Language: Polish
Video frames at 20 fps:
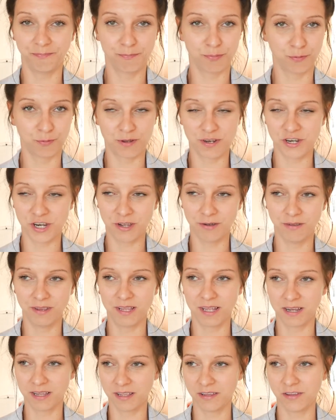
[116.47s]
podłączają
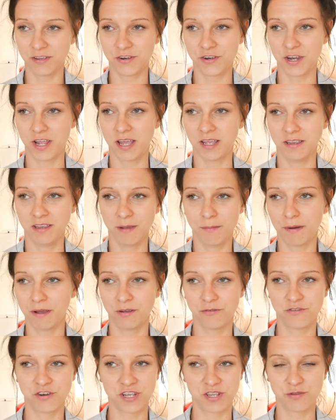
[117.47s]
internety, że nie
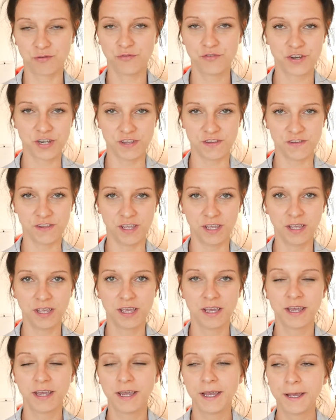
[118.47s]
mają czasu wcześniej.
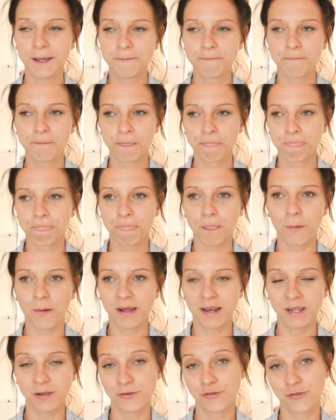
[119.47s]
No
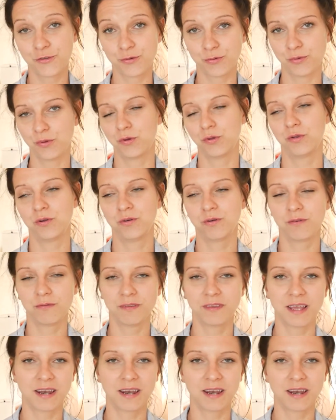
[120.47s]
ale już trudno, no